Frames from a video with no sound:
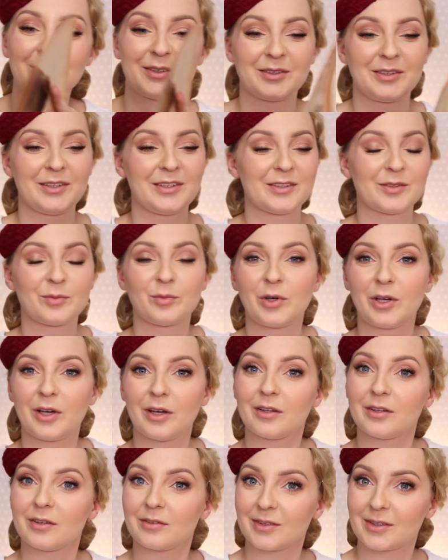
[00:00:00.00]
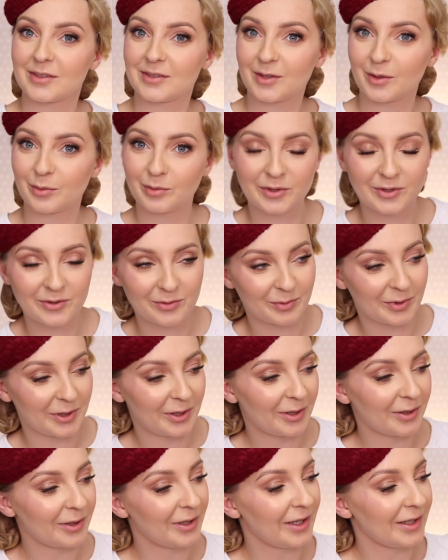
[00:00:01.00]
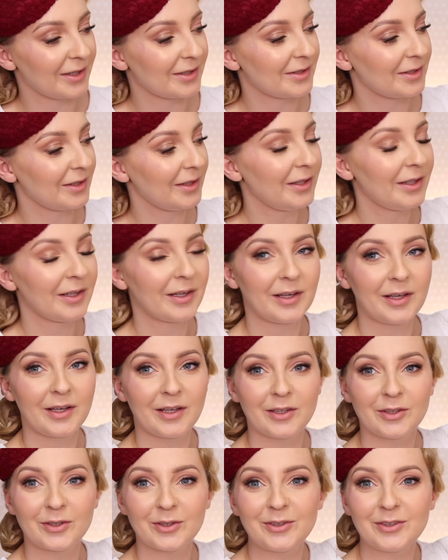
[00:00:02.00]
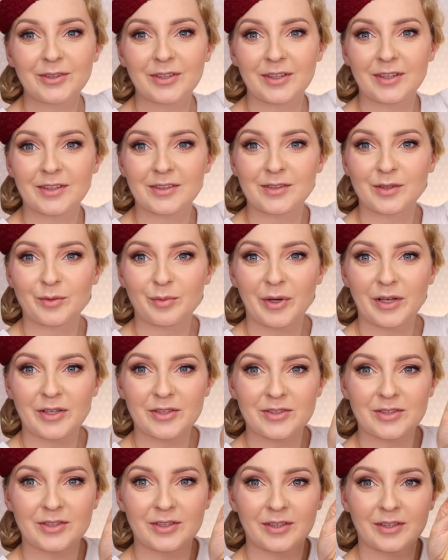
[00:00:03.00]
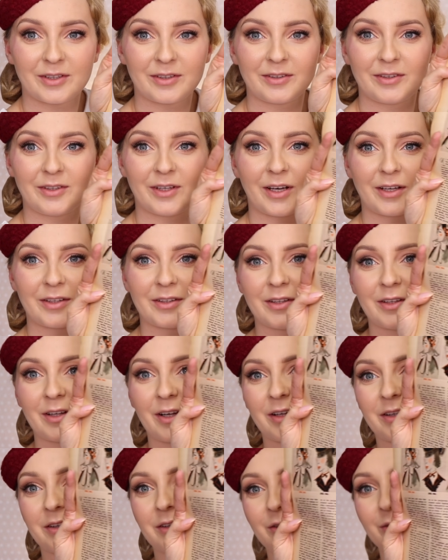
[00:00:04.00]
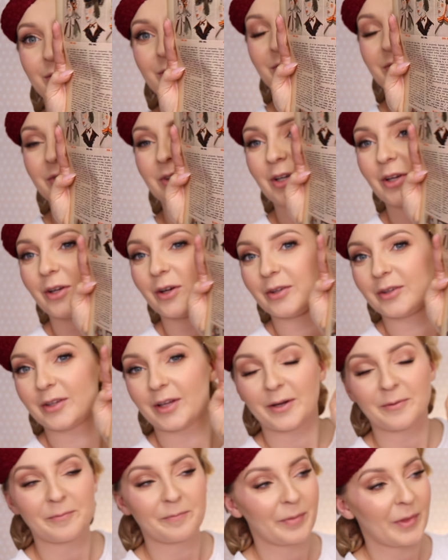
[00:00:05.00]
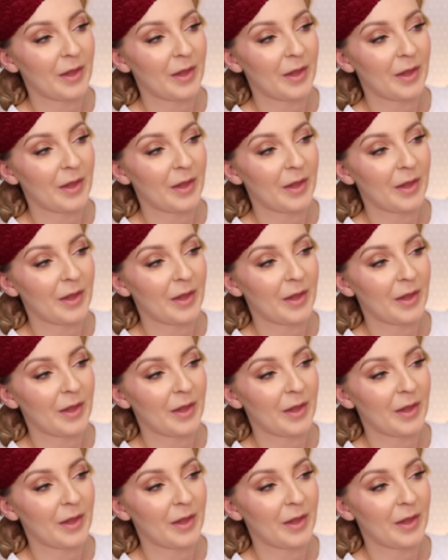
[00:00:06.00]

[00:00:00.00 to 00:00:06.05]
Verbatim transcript: To jest moja nowa zdobycz mojej kolekcji. No i teraz zobaczcie, jak ten artykuł wygląda.